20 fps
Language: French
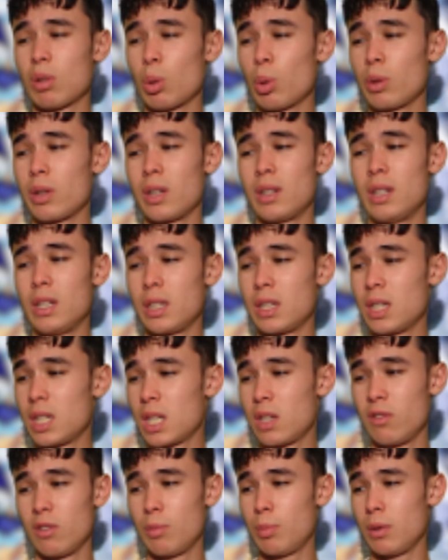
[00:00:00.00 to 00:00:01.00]
Rocket League,
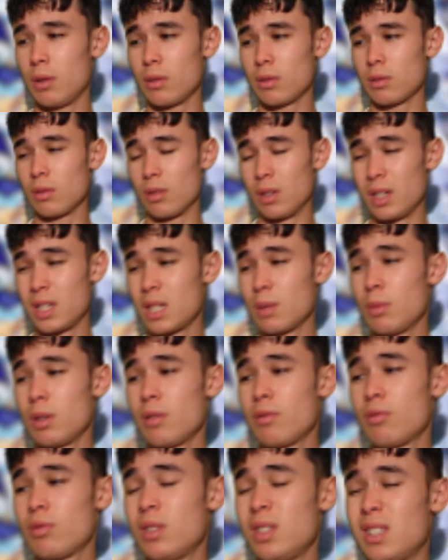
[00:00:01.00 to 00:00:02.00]
qu'est-ce qu'il veut pas entendre Laissez-moi
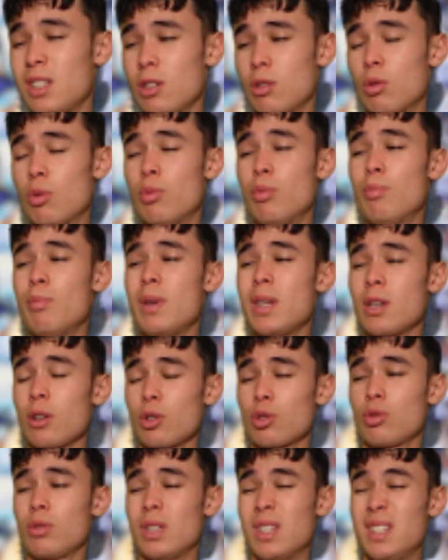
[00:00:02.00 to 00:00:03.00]
vous citer le
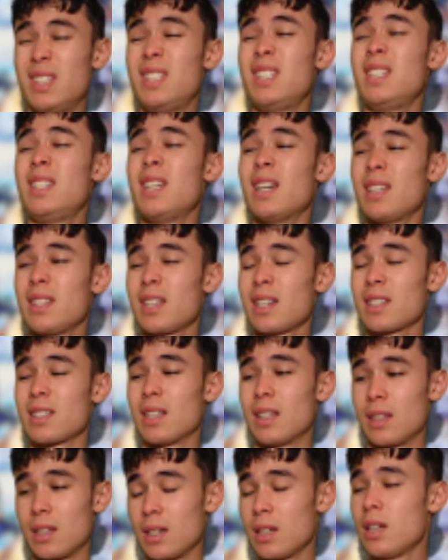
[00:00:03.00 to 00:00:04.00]
meilleur jeu des dix dernières
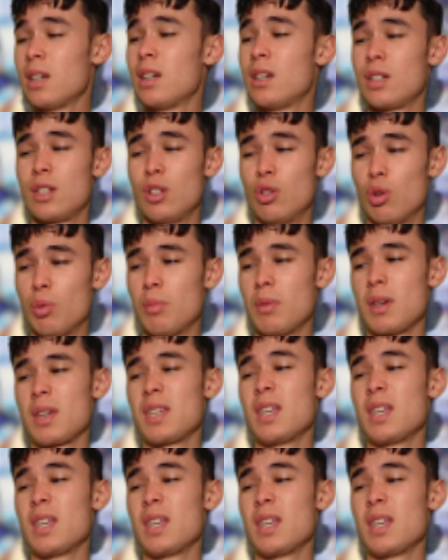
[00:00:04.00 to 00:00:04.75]
années, j'ai nommé